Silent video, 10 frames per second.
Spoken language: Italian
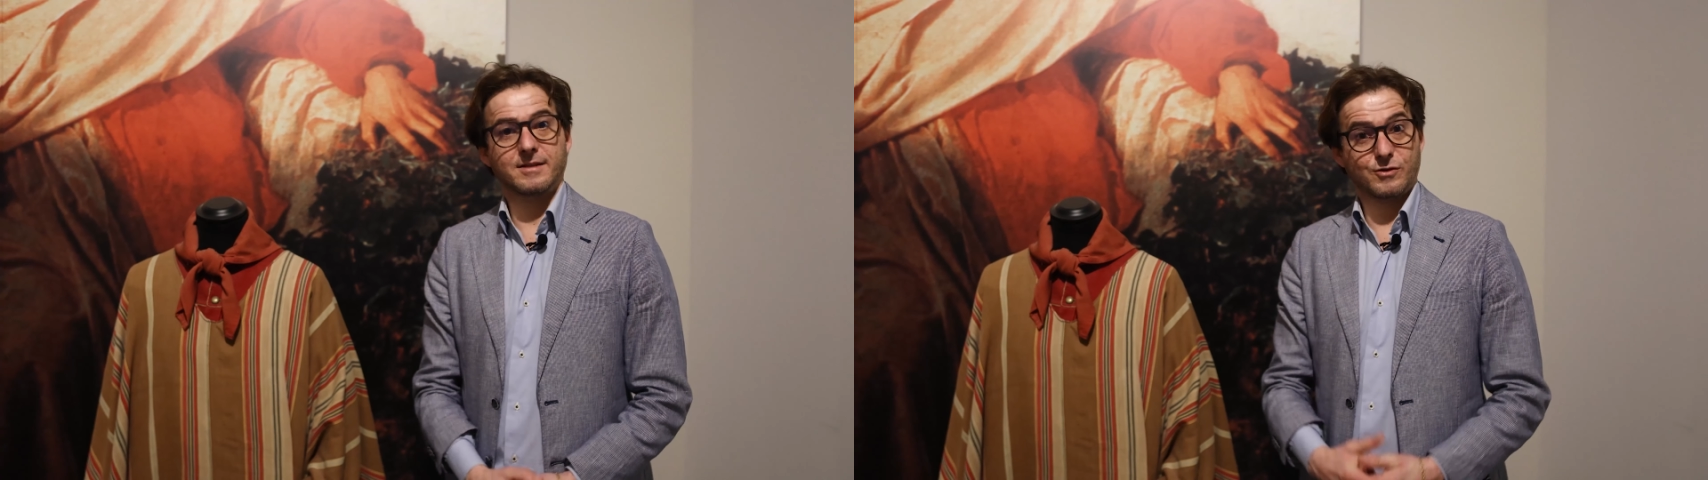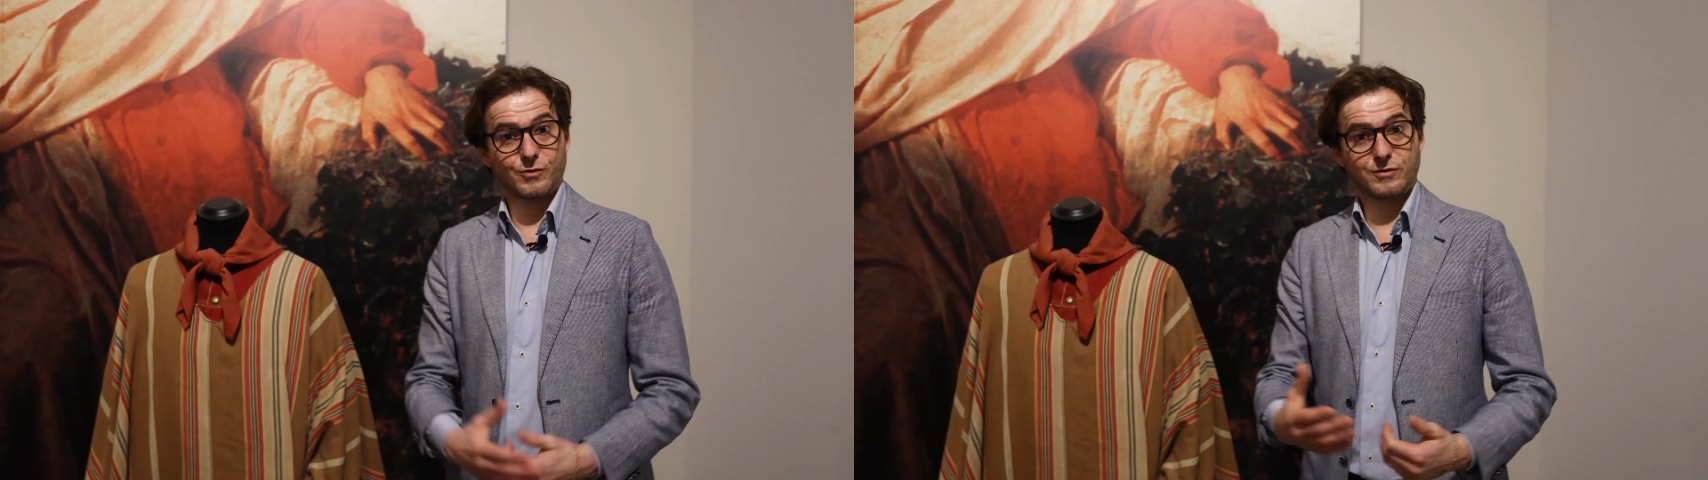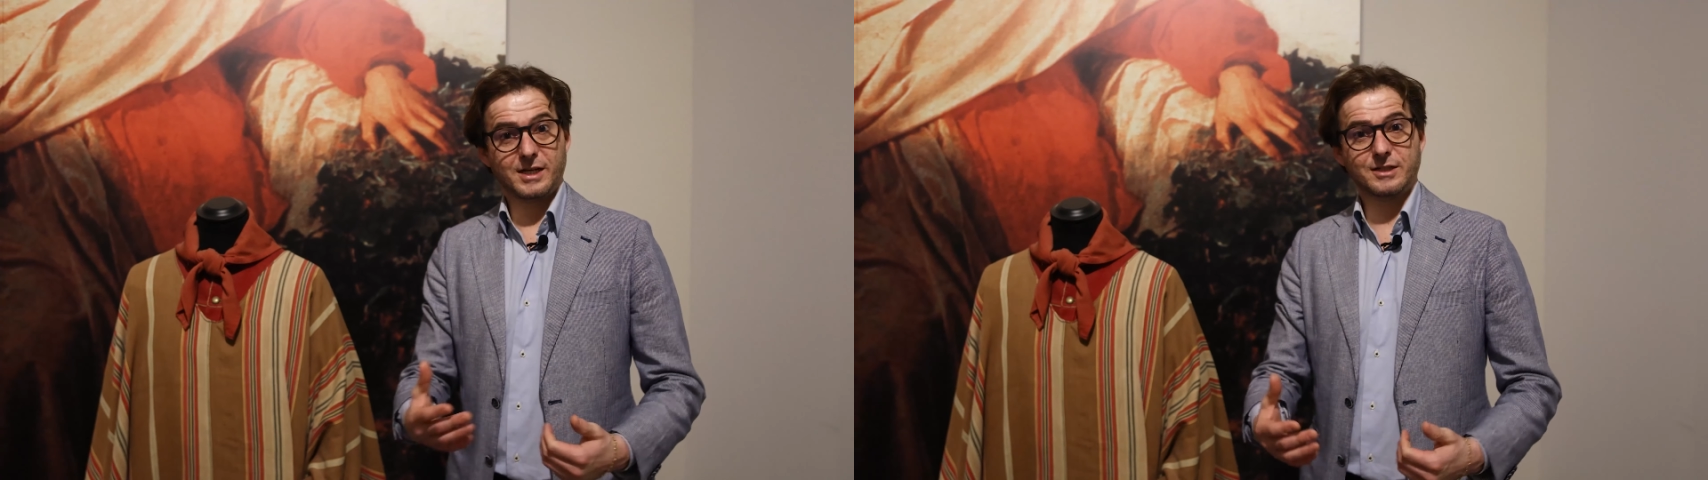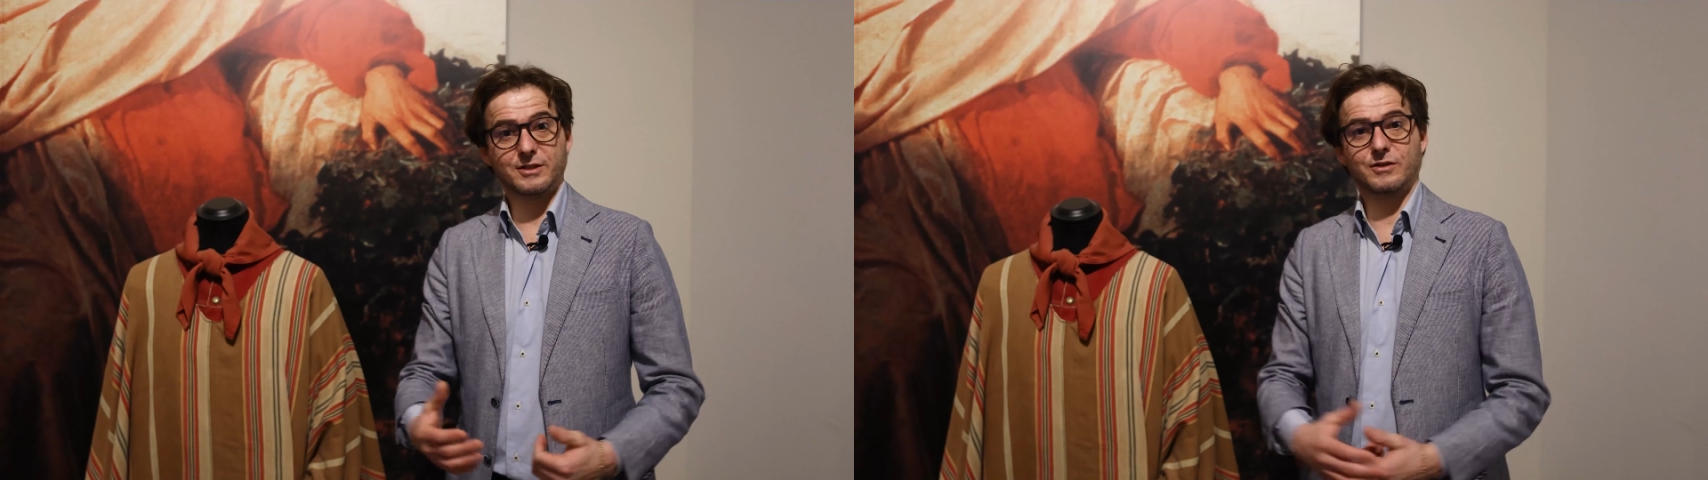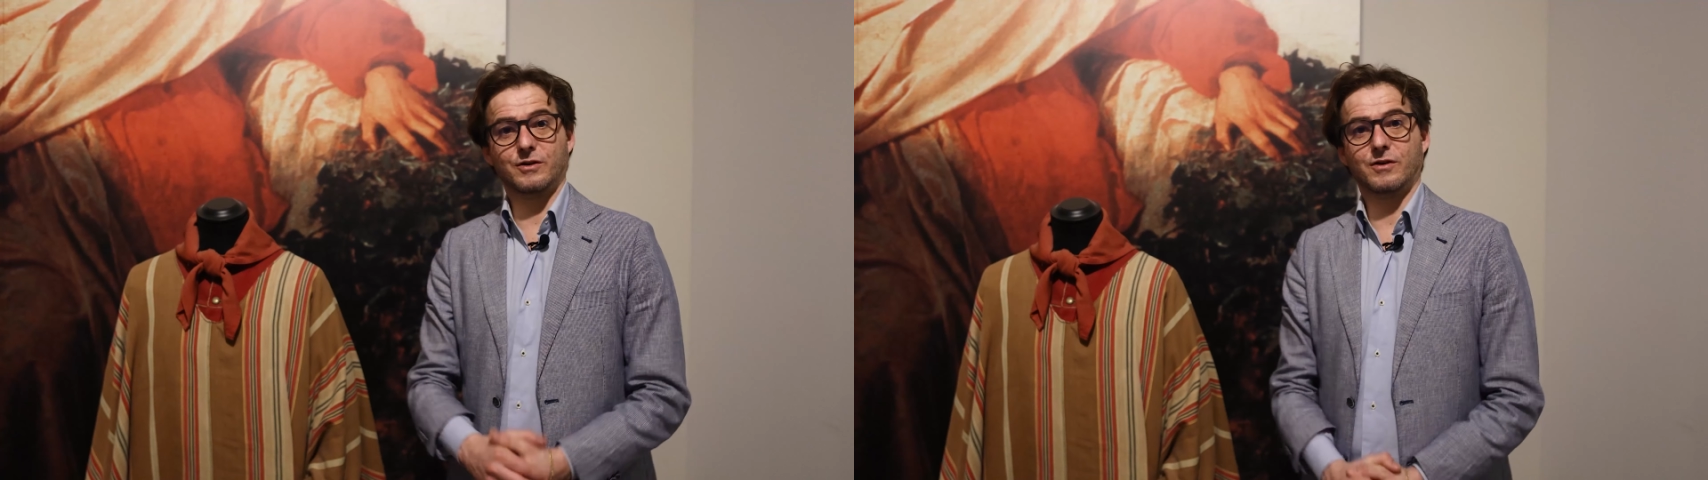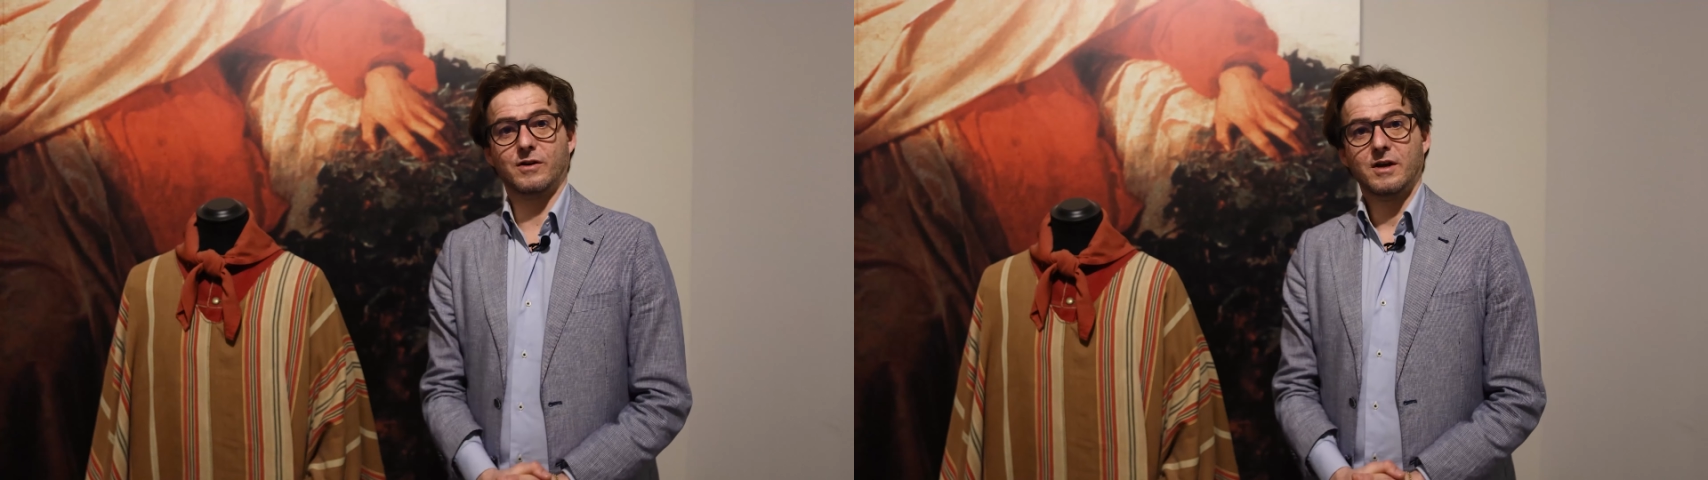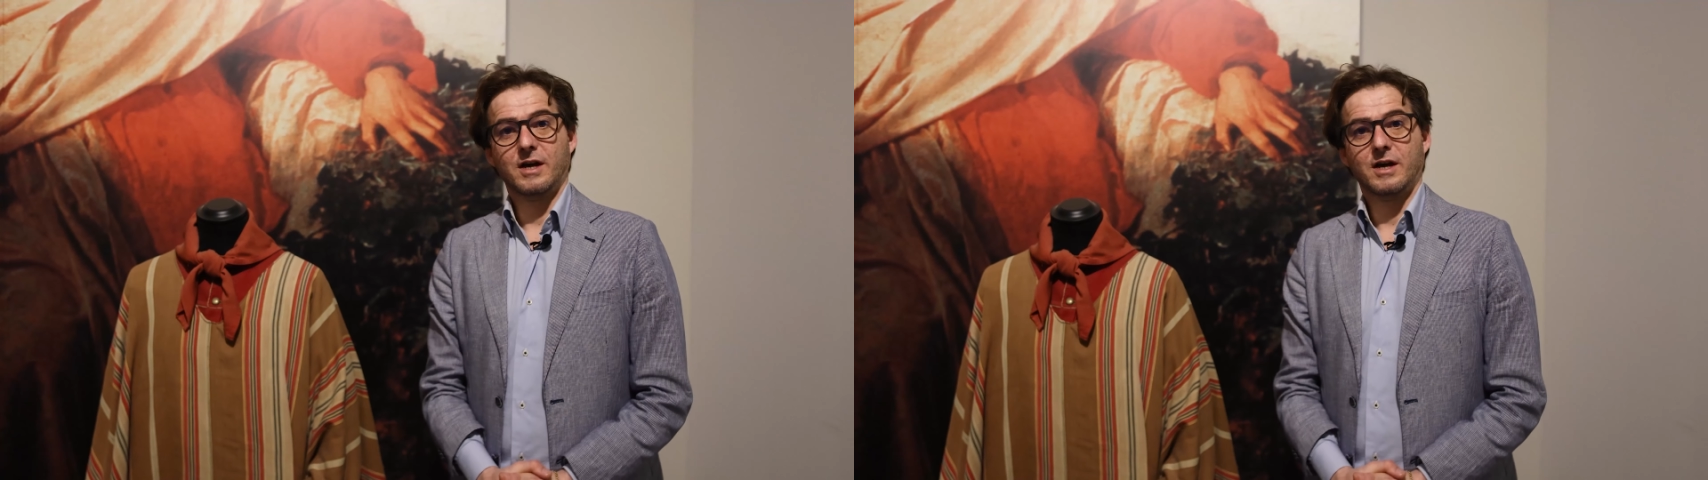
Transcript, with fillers: in contesto